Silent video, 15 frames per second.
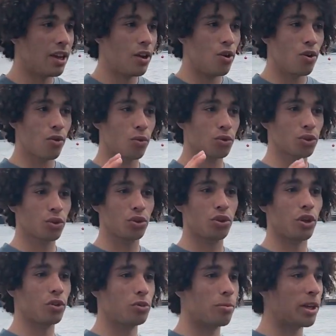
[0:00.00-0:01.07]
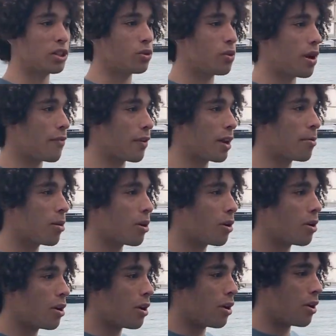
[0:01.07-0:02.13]
Le constructeur du bateau a vraiment
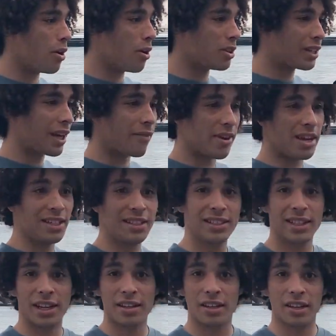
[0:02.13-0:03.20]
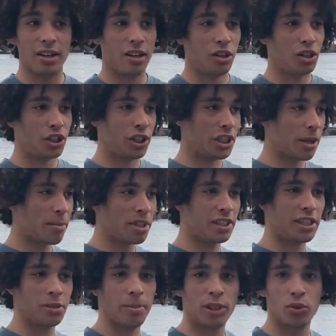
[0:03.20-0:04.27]
euh, travaillé le design. J'ai jamais
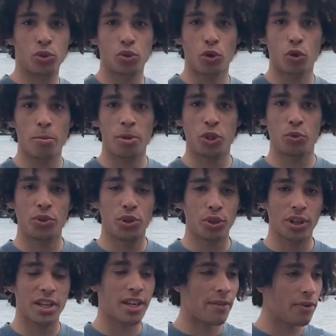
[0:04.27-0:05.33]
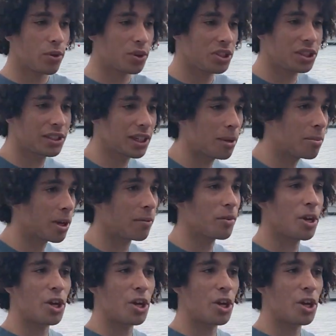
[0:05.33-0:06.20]
essayé ce bateau sur l'eau, mais je suis sûr qu'il navigue aussi très bien.